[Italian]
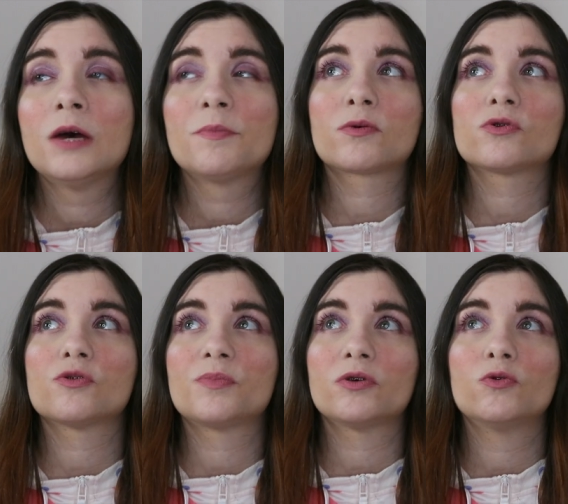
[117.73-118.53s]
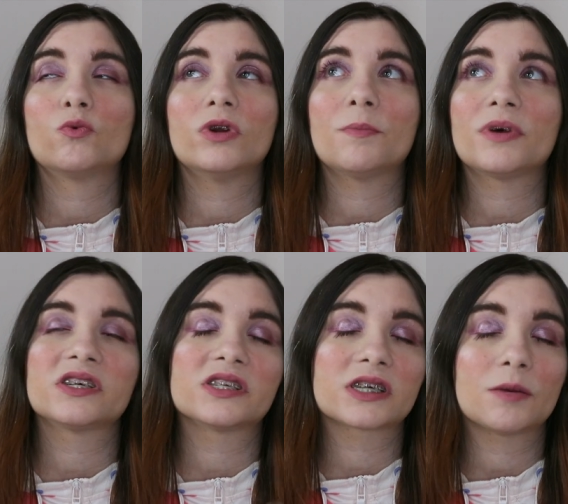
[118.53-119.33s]
per questo periodo in cui le mani
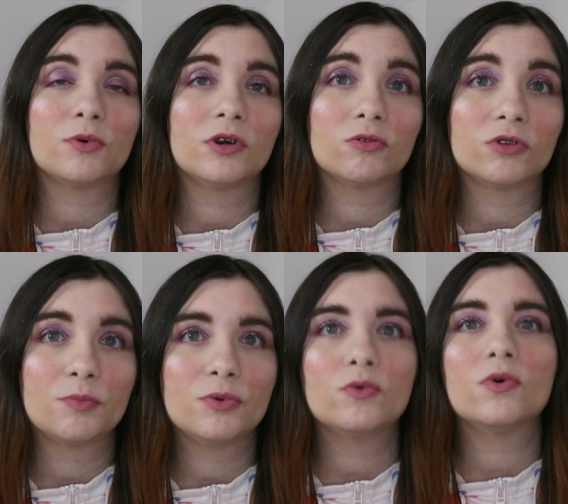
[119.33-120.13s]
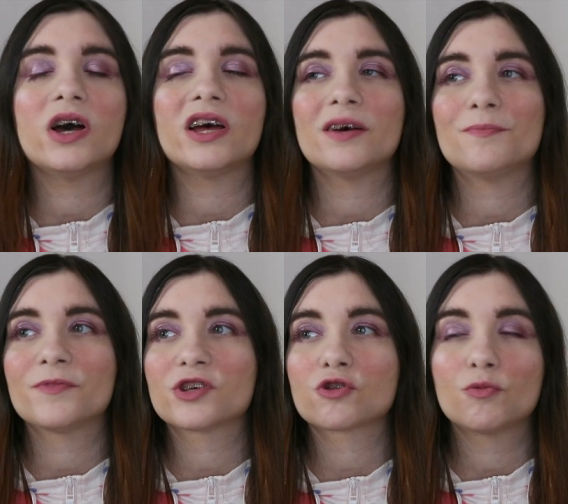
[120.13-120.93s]
si screpolano di più e ehm,
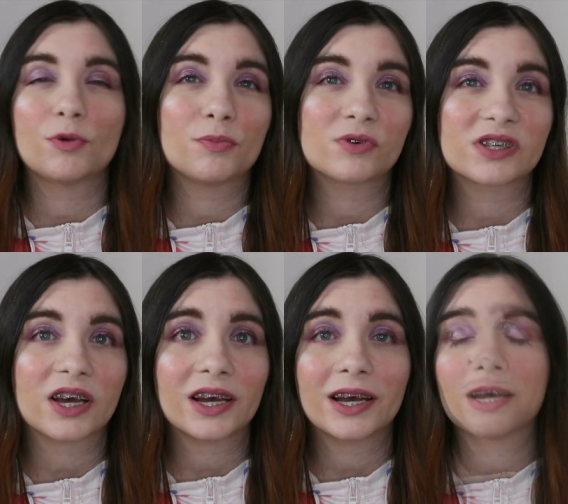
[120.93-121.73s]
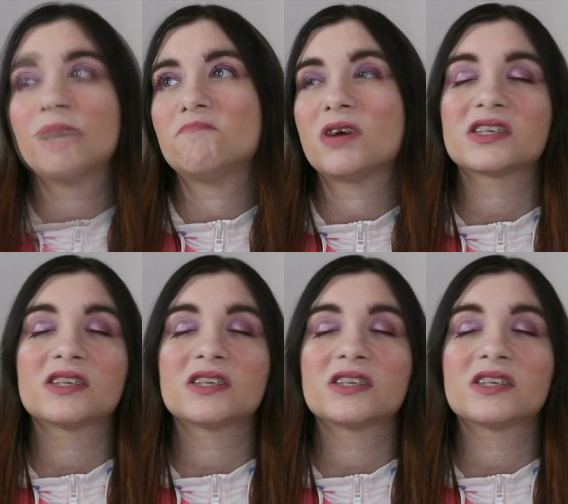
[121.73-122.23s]
sono un po' più secche, ma